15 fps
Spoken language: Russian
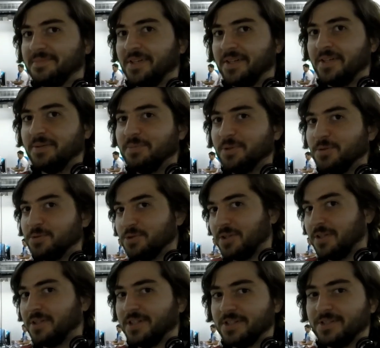Я, я был уже
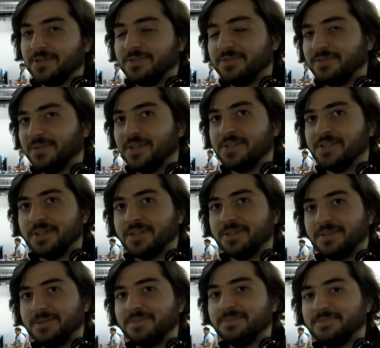однажды. Вы
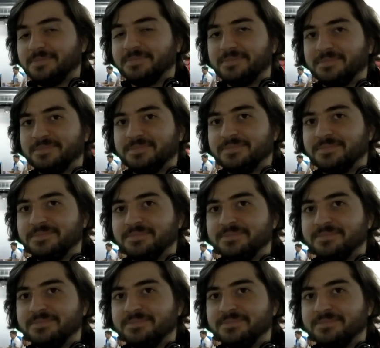были, да, я помню.